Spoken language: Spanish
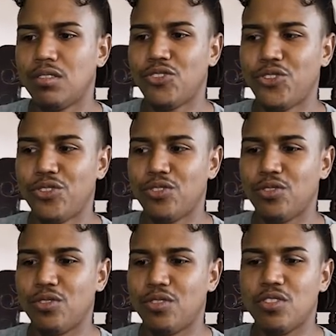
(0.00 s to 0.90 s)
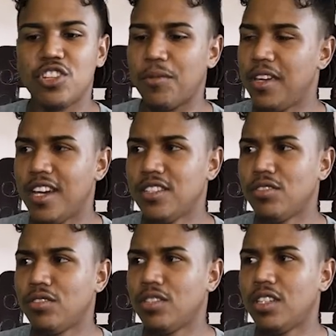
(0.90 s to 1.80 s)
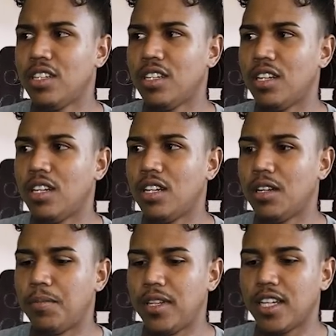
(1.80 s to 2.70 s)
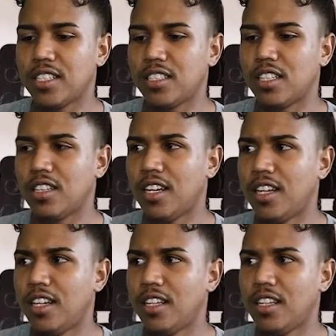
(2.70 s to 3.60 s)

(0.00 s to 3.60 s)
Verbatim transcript: No, yo no sabía eso que usted le pedía que se sentara.